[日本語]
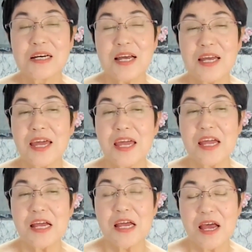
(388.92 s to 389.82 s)

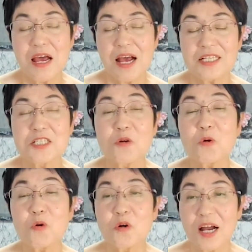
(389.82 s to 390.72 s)
えー、足の
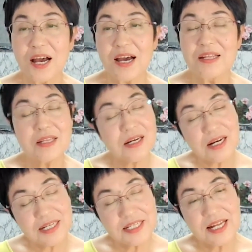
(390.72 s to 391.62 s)
甲が、なん
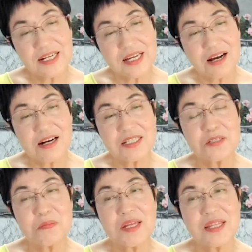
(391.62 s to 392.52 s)
か左側が
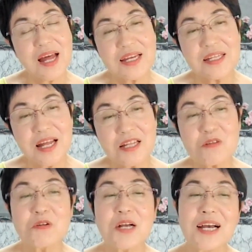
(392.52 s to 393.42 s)
冷たいな
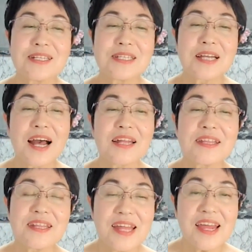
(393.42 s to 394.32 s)
という感じがあっ
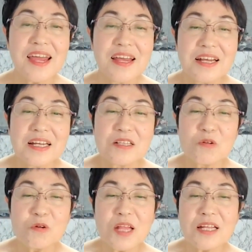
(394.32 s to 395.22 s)
て、
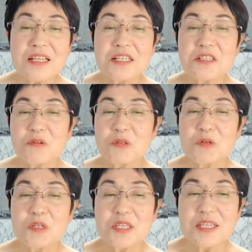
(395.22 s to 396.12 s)
どうなんでしょうと
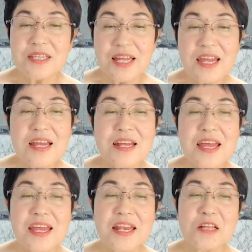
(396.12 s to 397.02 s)
言って、
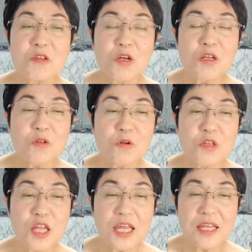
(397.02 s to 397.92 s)
えー、レントゲンを
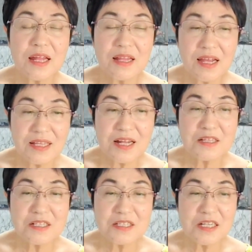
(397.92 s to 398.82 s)
取っていただいたん
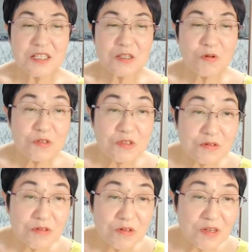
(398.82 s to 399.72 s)
ですね。そうす
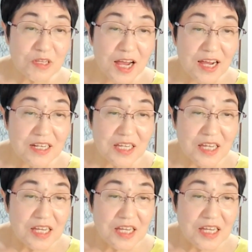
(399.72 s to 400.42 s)
ると、やはり